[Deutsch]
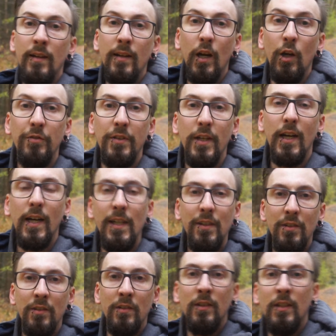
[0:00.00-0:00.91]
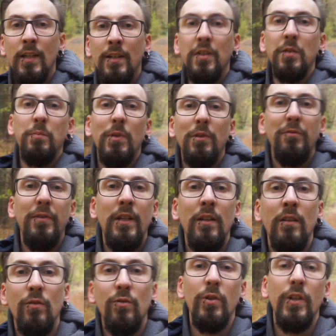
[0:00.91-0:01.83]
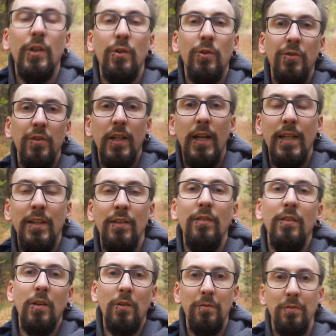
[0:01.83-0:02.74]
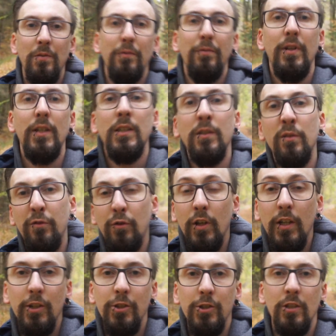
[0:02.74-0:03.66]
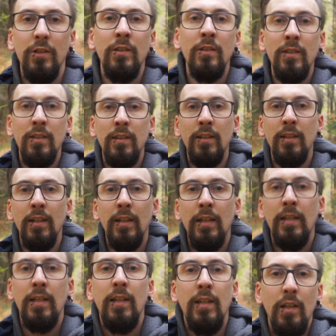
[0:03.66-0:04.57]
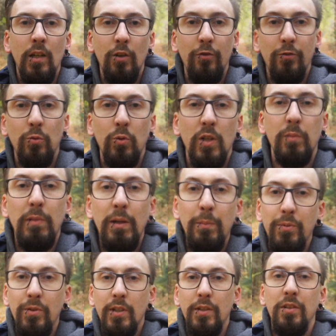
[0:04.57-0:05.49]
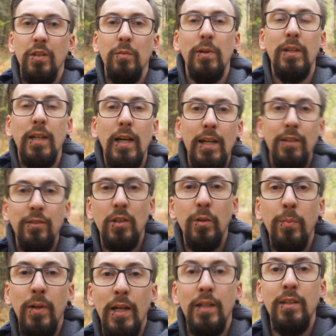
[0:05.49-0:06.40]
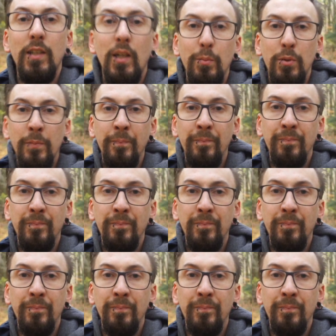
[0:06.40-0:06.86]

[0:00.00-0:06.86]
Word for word: Auf der Reise sind mir viele kuriose Grenzen aufgefallen. Vorher schon auf Google Maps, als ich meine Reise geplant habe.